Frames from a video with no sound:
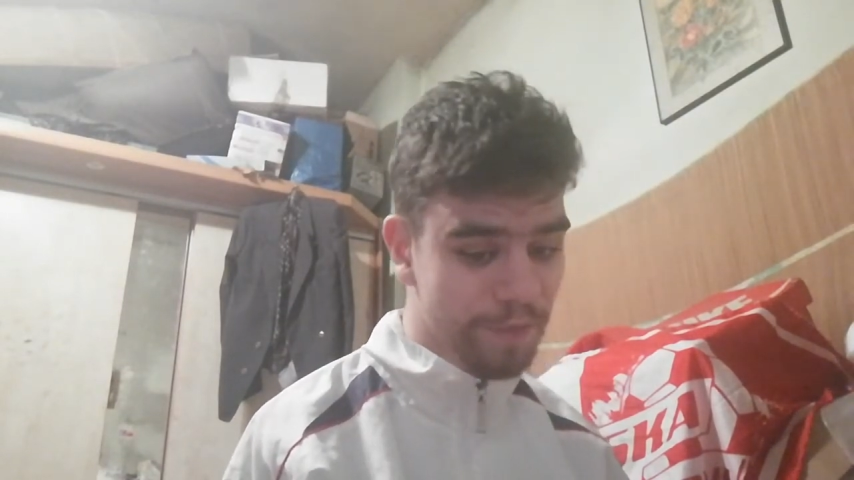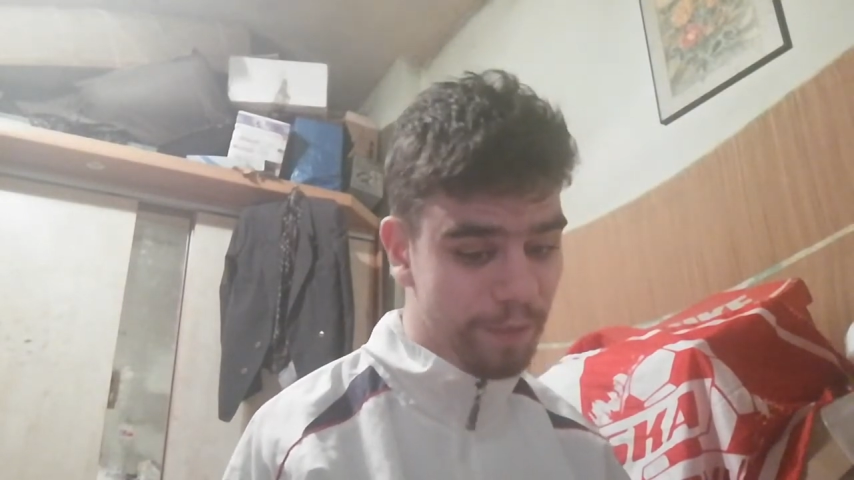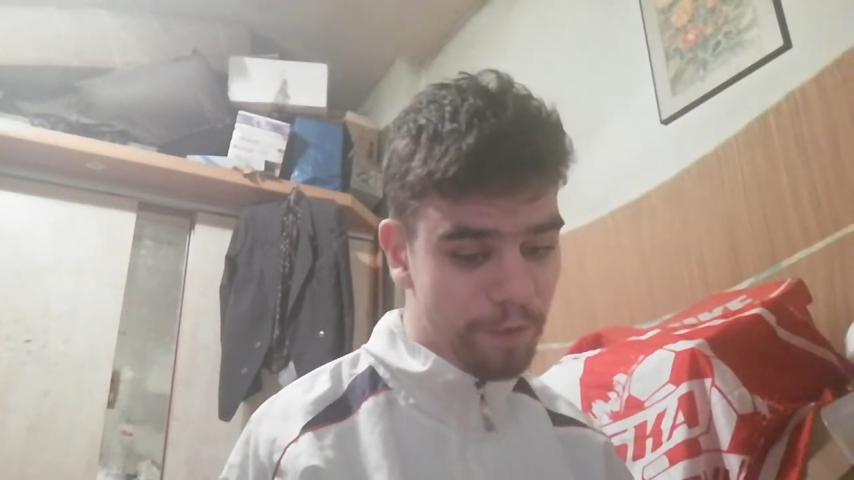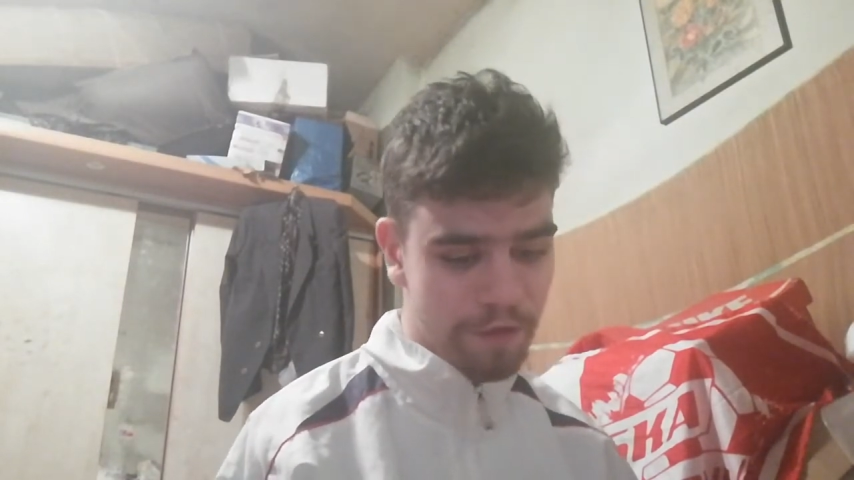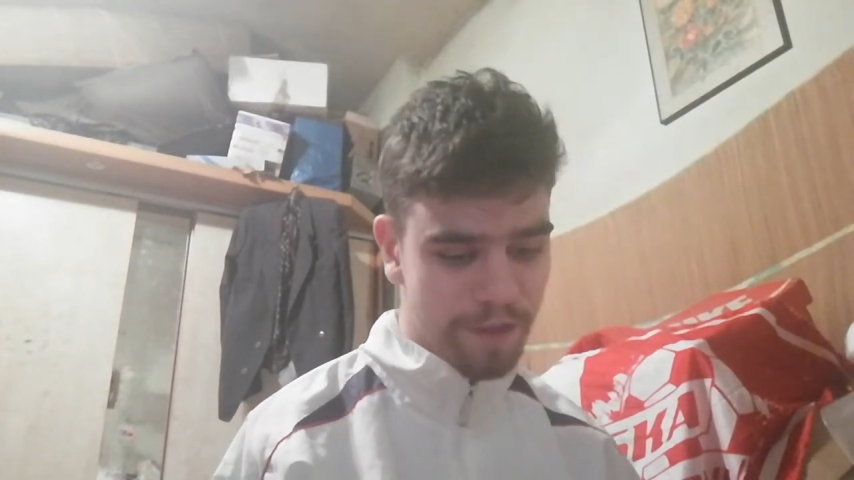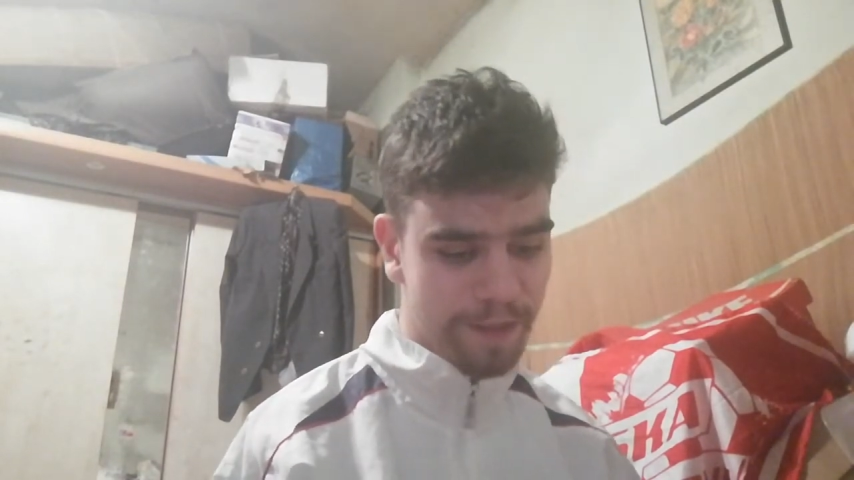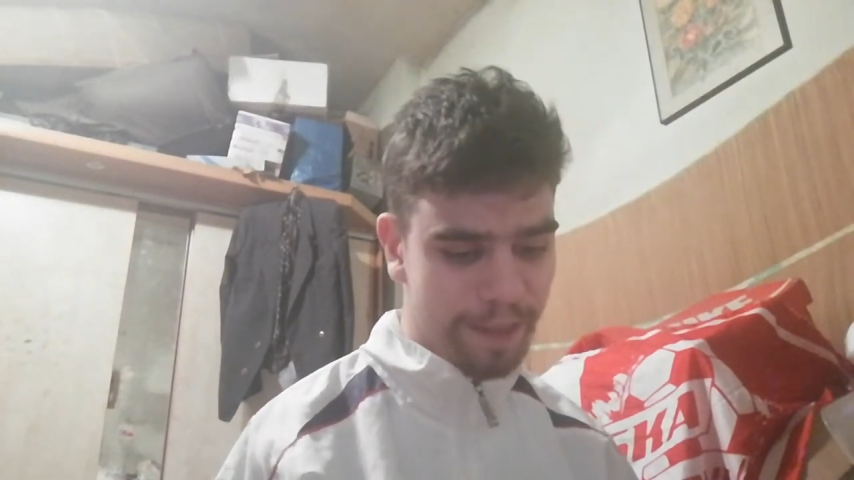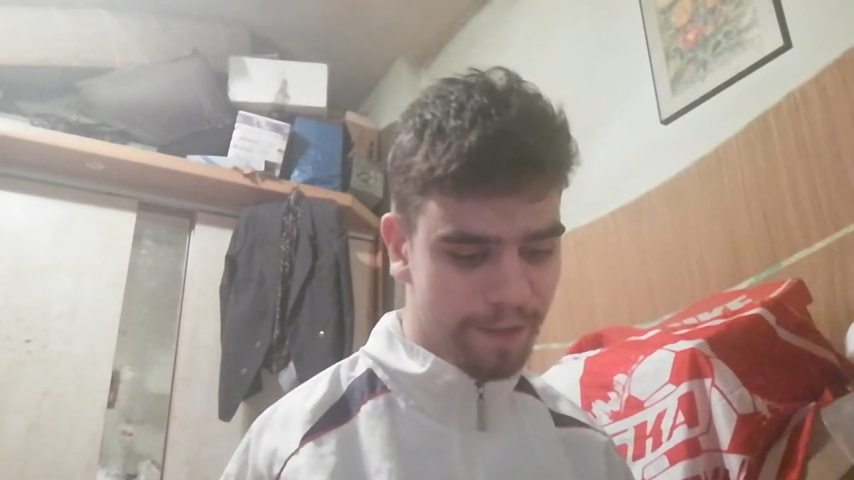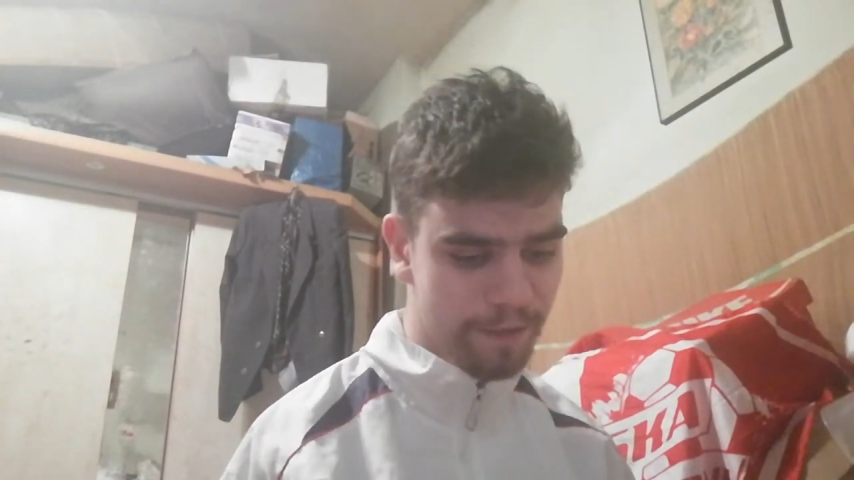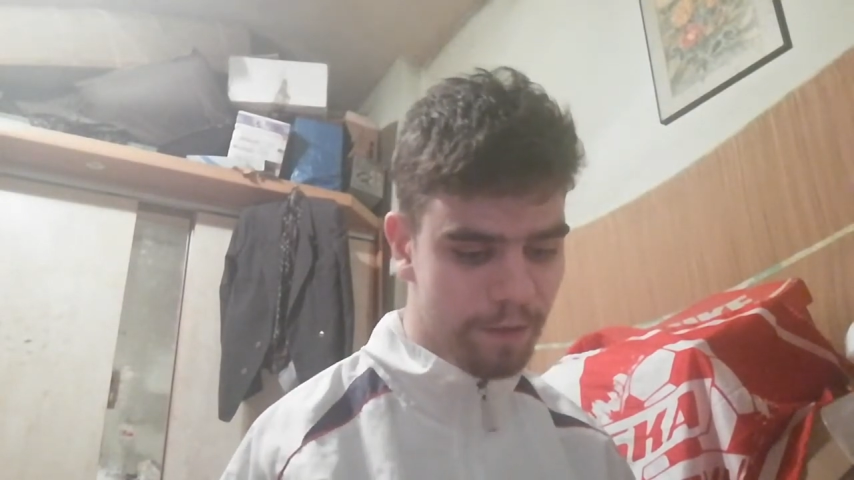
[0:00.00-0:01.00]
nie można
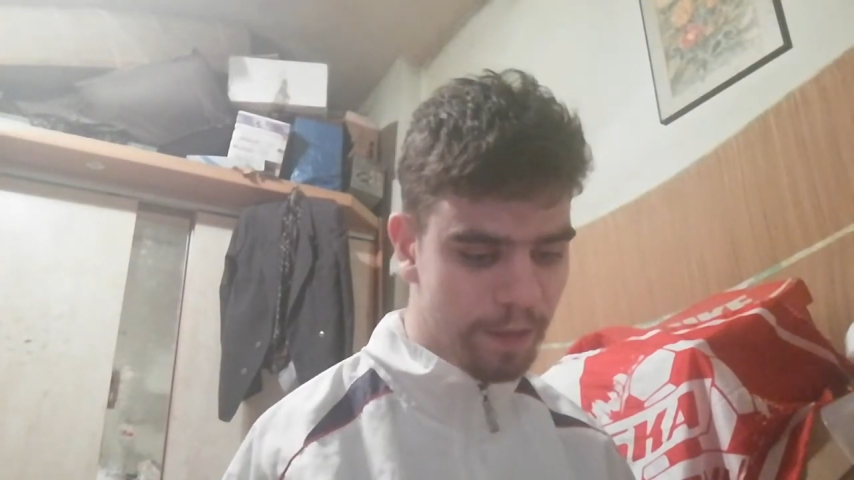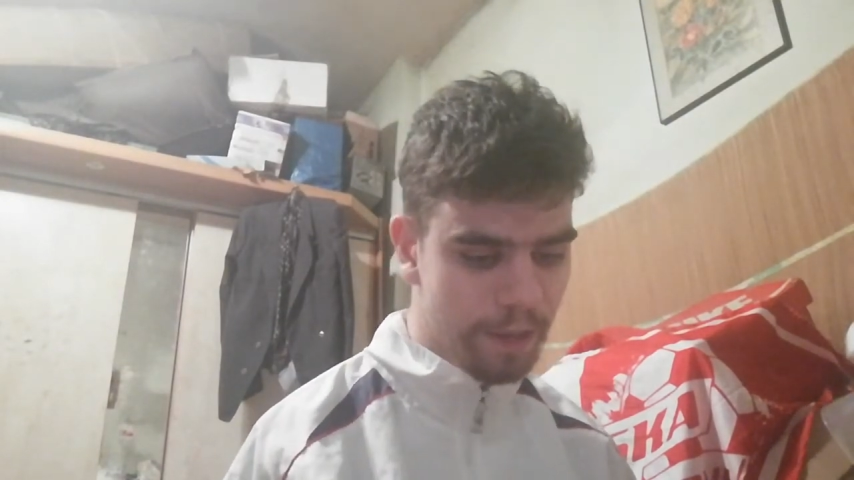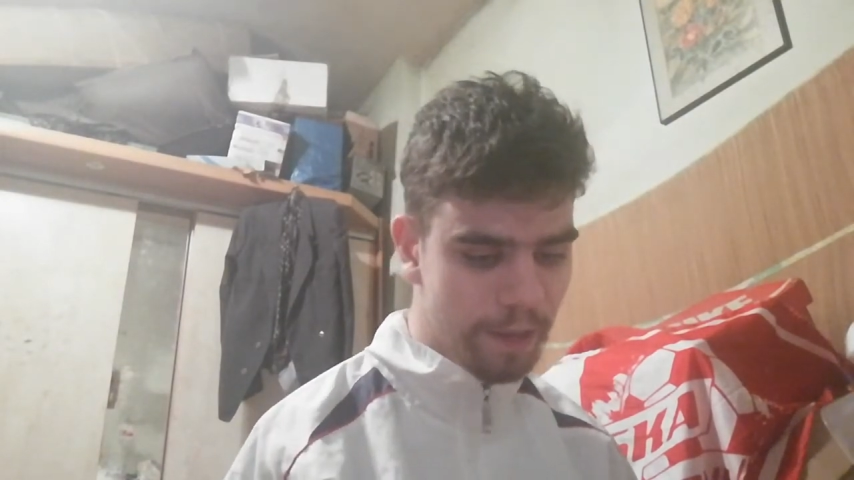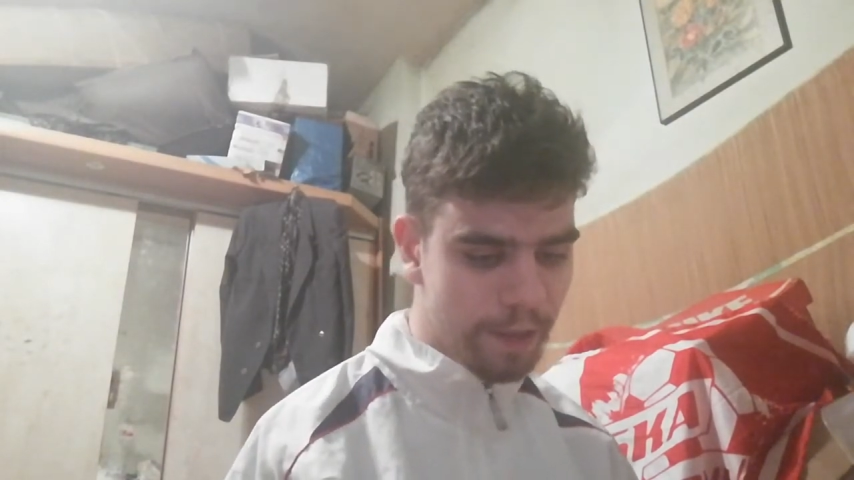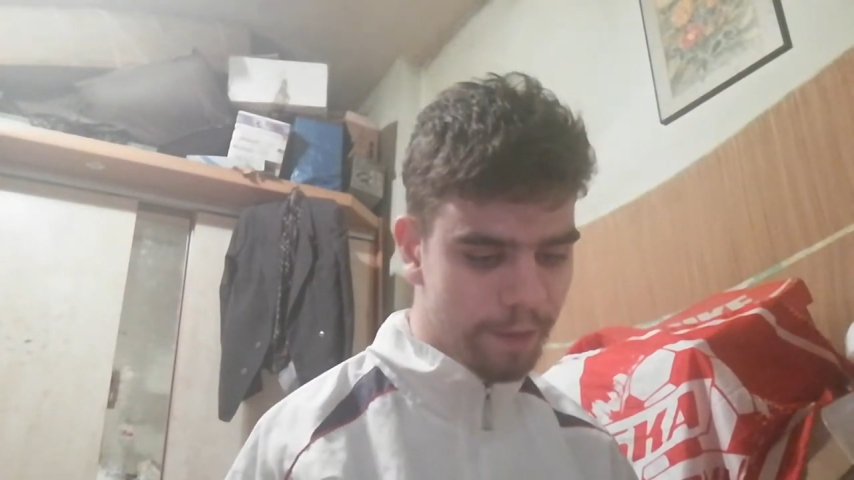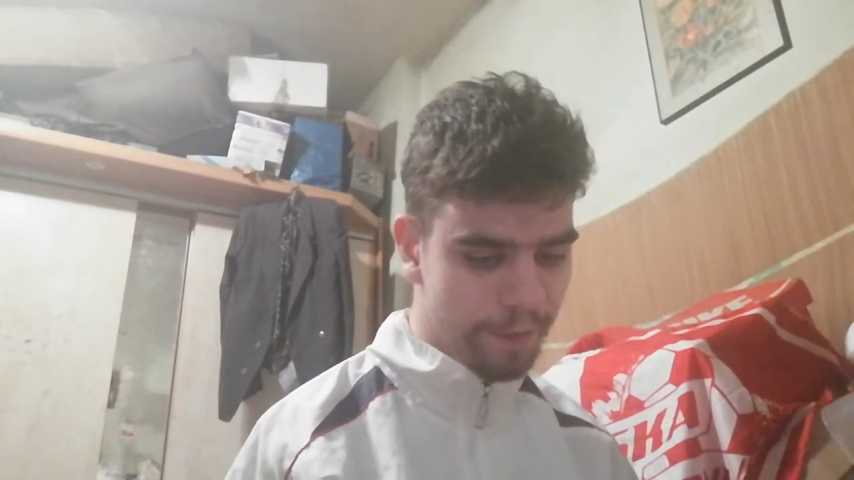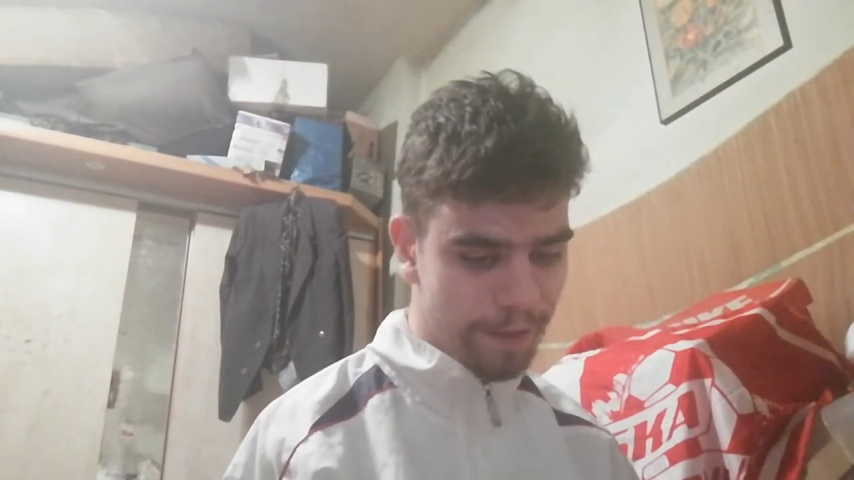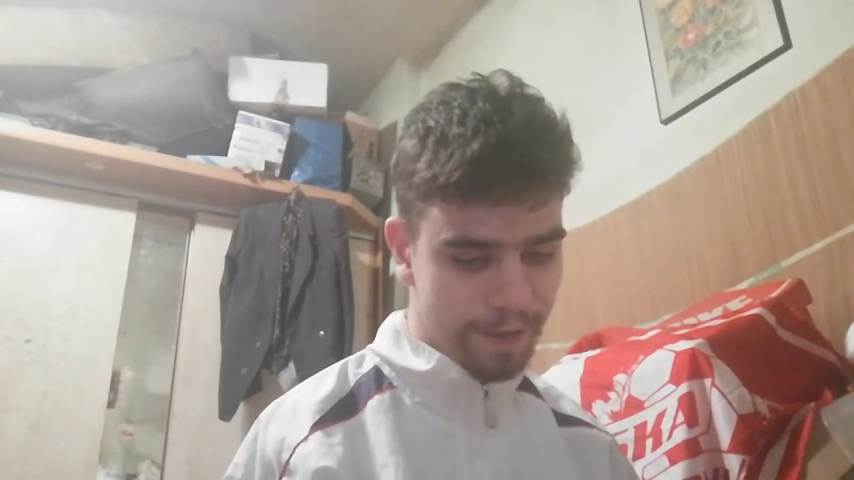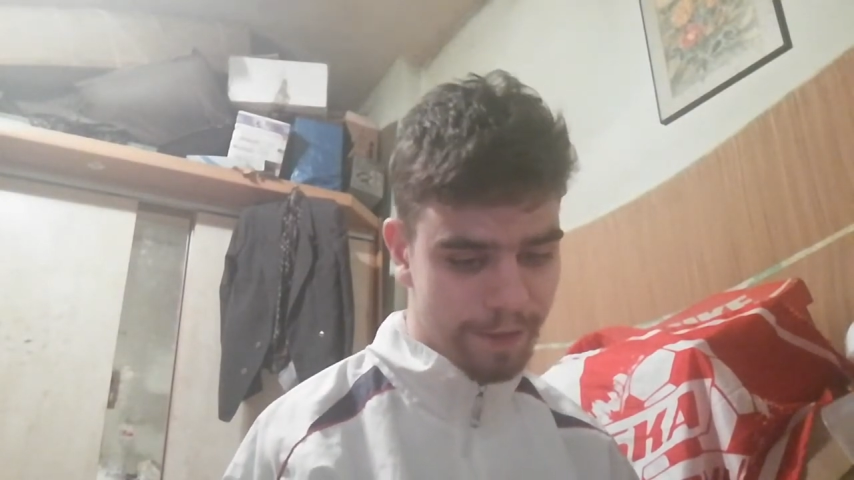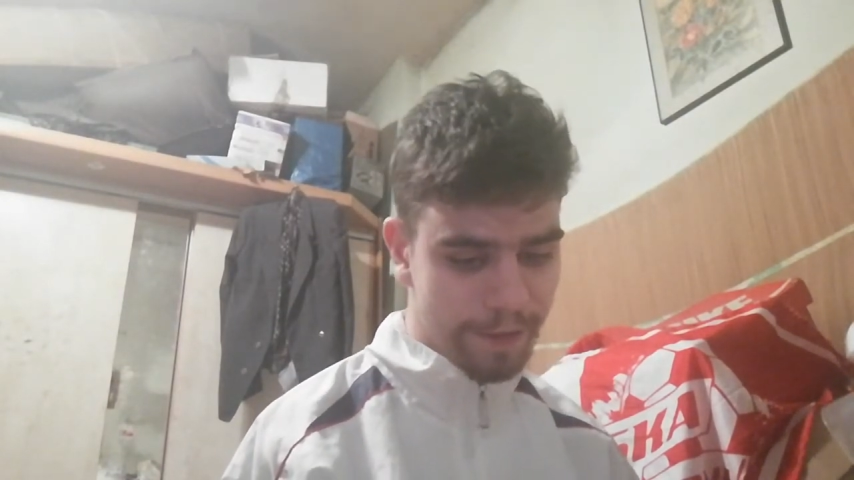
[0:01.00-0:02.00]
tak
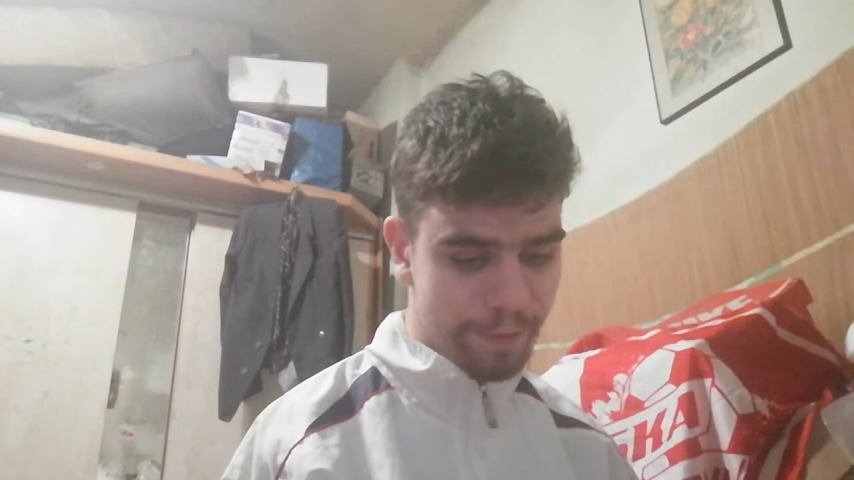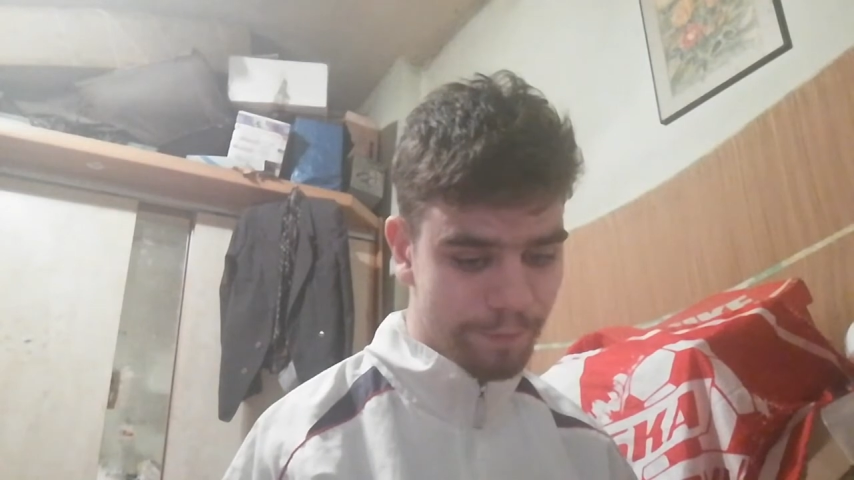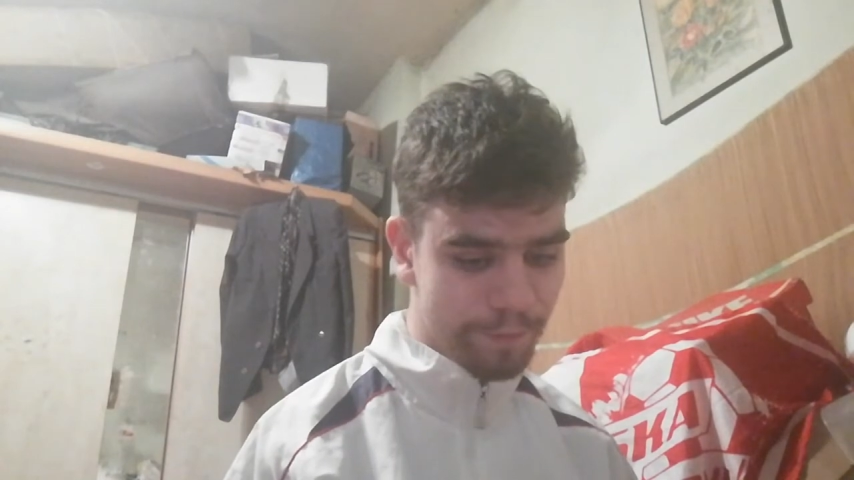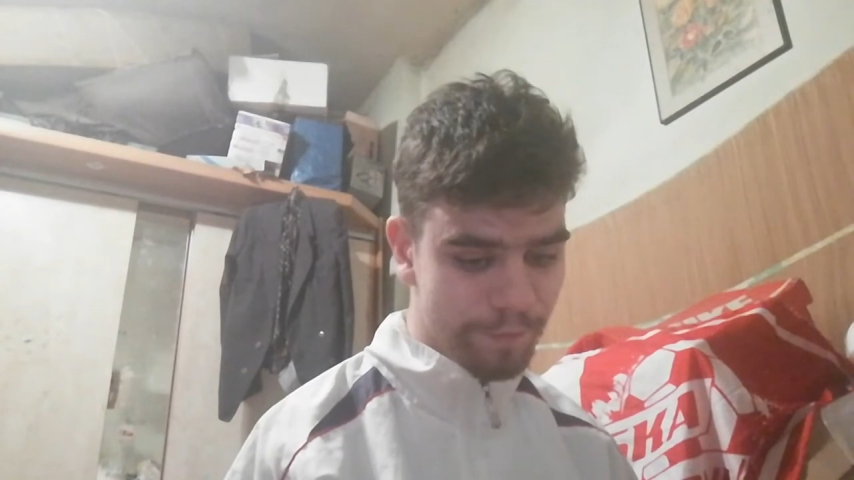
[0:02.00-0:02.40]
na,